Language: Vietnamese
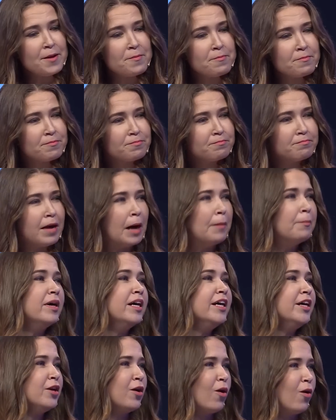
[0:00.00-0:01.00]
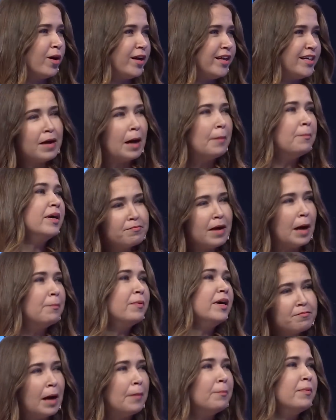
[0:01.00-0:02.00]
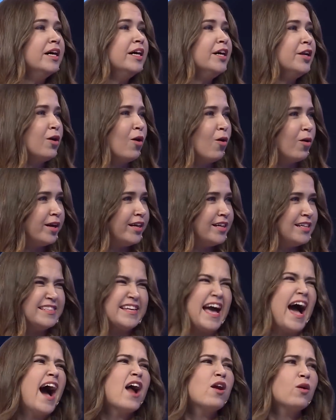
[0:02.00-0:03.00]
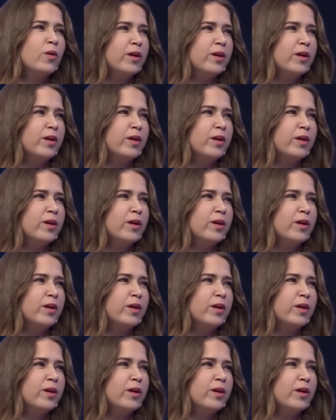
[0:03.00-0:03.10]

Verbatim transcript: em 30 rồi 30 30 30 rồi giả dạ